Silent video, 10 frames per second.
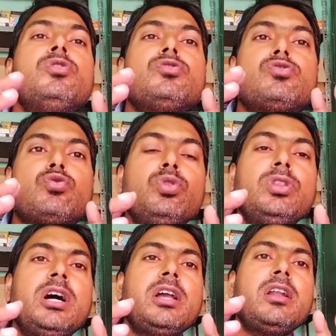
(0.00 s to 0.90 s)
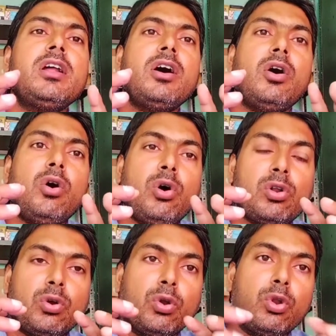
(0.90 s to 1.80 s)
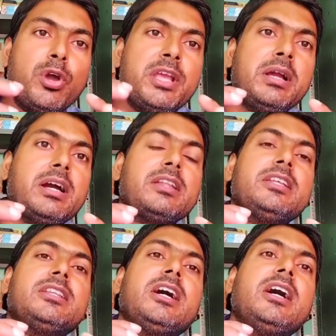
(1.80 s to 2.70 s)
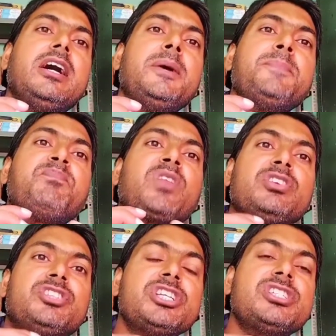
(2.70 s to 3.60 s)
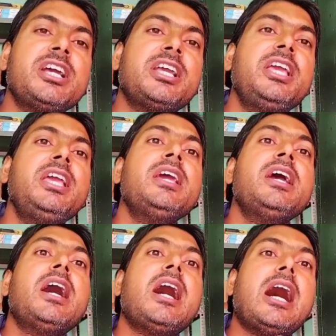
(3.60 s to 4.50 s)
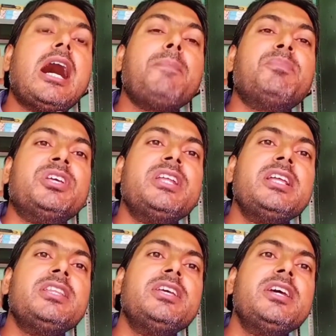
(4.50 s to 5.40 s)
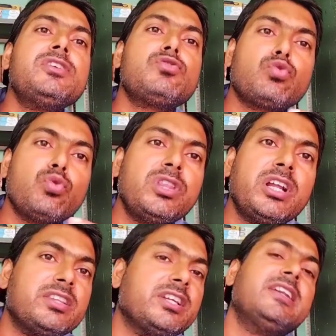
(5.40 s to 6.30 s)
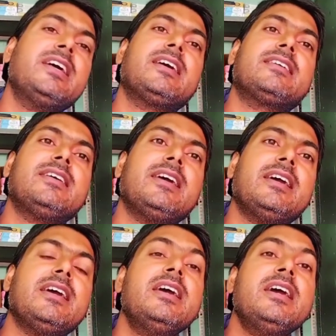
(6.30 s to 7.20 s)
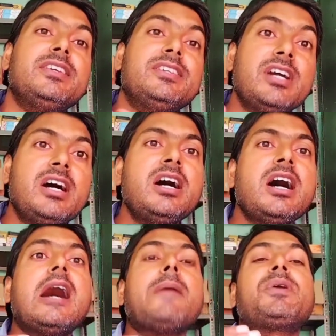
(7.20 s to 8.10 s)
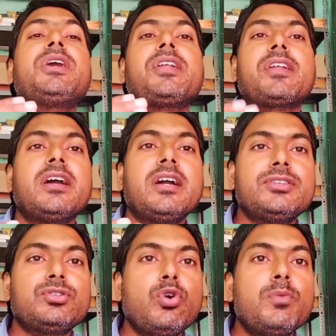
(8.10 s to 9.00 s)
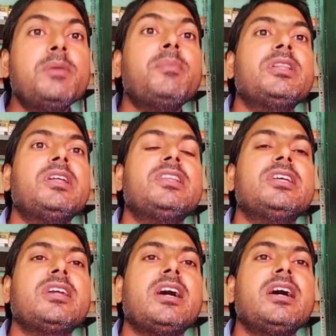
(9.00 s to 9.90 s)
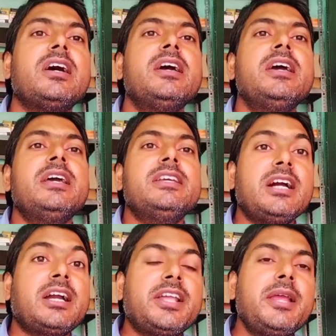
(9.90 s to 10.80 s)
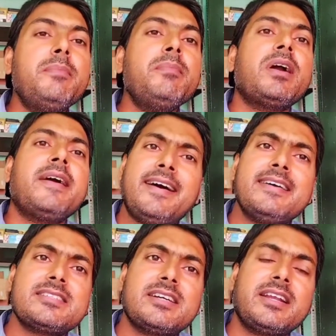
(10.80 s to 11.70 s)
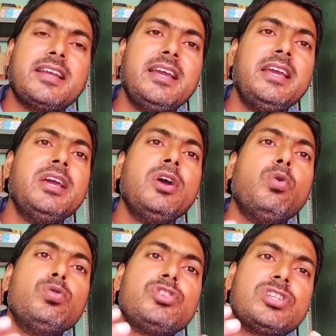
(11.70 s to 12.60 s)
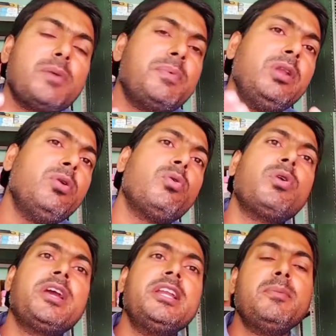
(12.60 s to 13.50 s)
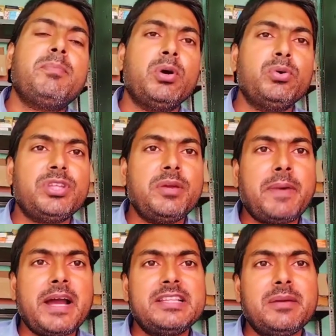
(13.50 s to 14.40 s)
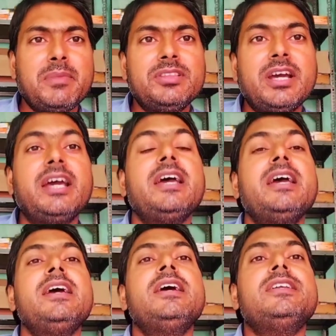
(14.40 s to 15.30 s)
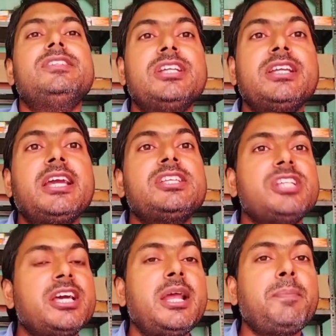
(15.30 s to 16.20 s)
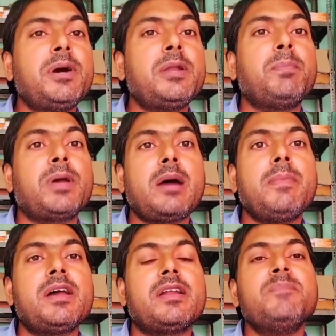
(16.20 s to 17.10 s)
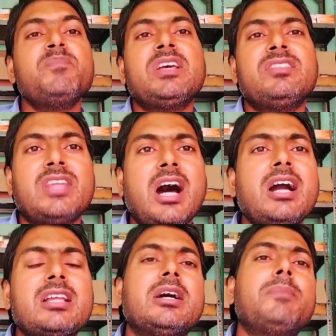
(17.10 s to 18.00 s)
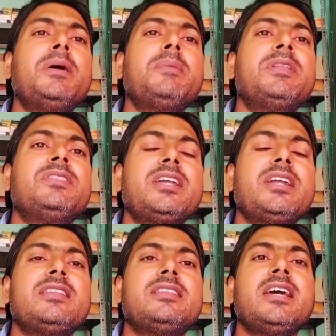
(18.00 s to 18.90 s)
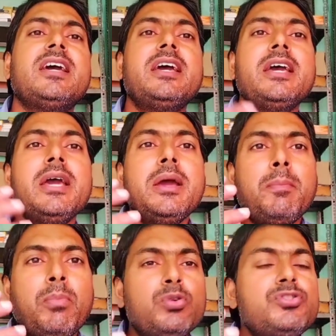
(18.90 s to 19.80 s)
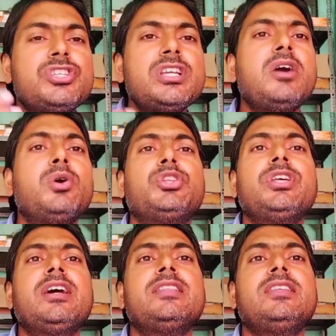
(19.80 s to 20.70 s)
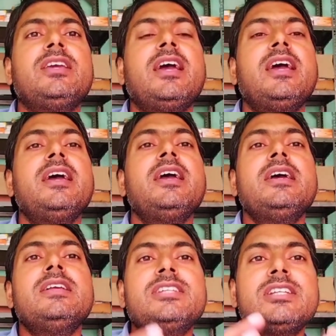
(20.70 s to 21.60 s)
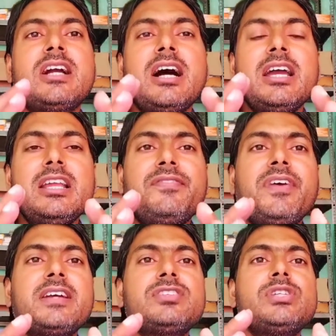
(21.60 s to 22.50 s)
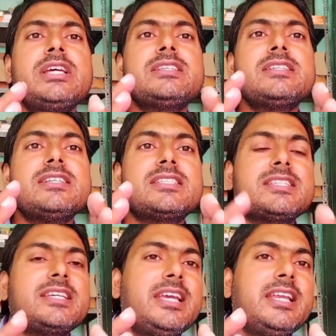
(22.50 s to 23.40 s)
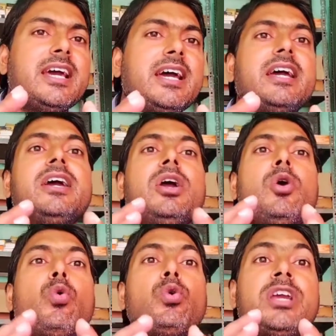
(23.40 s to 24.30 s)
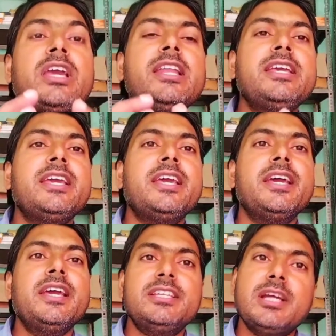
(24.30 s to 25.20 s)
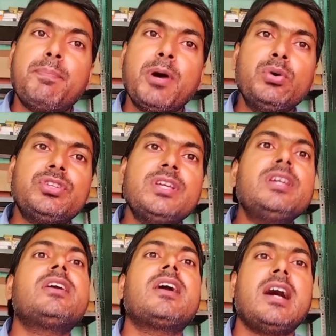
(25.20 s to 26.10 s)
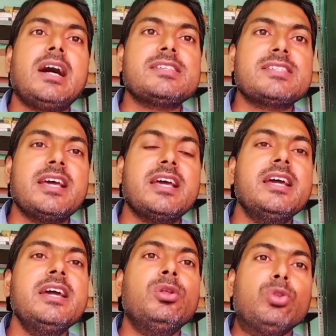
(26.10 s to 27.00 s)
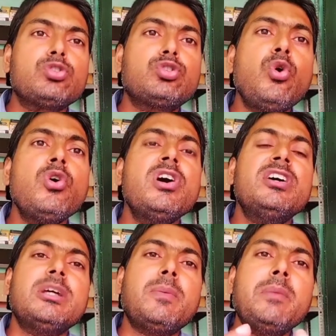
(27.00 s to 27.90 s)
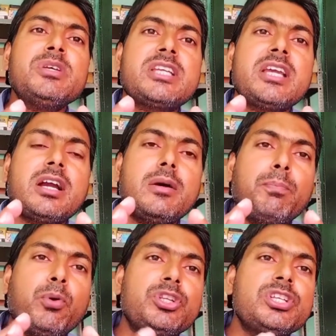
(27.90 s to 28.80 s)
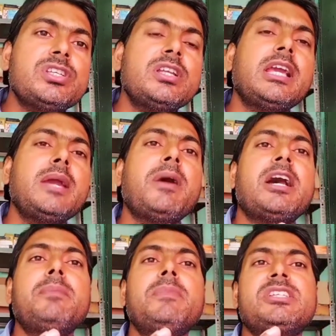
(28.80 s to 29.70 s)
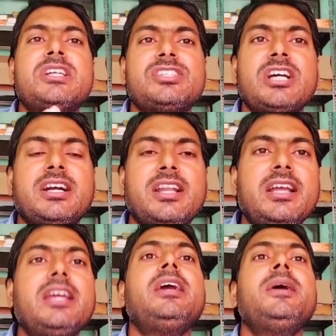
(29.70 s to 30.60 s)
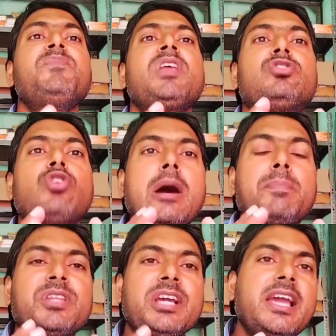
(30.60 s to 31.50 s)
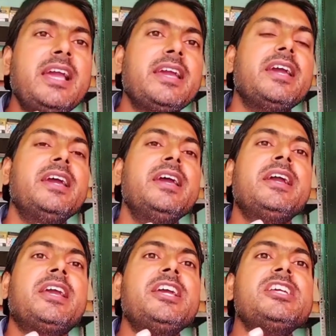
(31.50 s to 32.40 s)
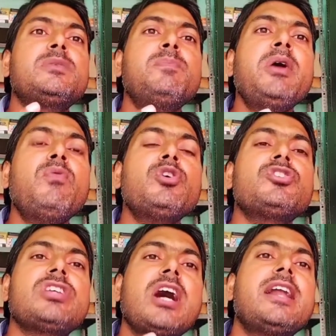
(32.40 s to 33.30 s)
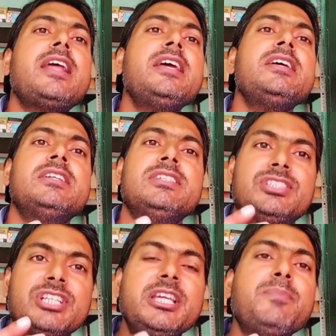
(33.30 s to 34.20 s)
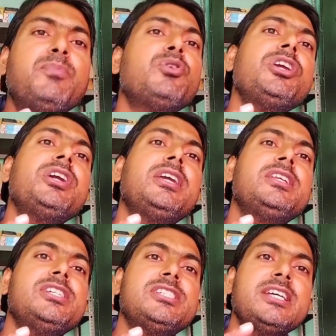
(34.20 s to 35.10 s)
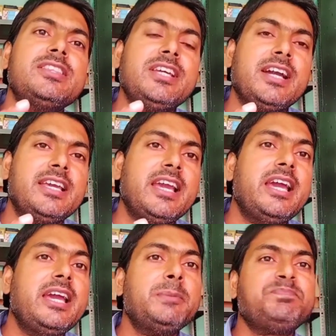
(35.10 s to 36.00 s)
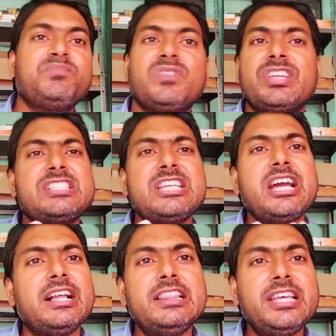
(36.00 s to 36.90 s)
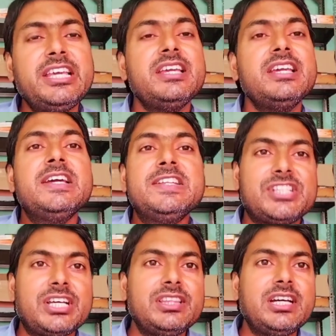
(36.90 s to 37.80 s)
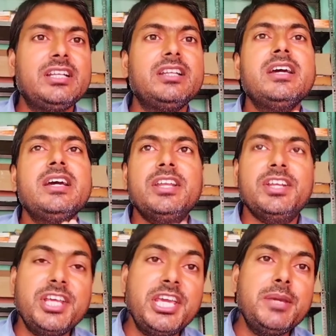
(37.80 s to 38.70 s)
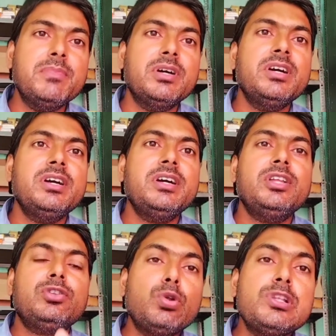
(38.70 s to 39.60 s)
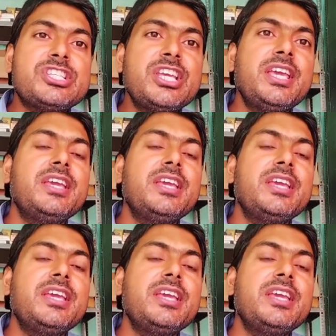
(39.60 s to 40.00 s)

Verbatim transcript: सुंदर और ग्लोइंग कर देता है जिससे कि आप धीरे धीरे सुंदर दिखने लगते हैं यह आपके रंगत को भी बदल देता है यह क्रीम खास करके उन सभी लोगों के लिए बहुत ही फायदेमंद है जिनके चेहरे पर बराबर दाग धब्बे बनते रहते हैं फुंसियाँ होती रहती हैं जिनका इन्फेक्शियस स्किन है उनके लिए यह बहुत ही खास है दोस्तों जब हम इसके कंपोजिशन के बारे में चर्चा करेंगे तो आप देखेंगे कि इसमें वो सारे जड़ी बूटी की चीज़ें दी गई हैं जैसे हल्दी चंदन नीम तुलसी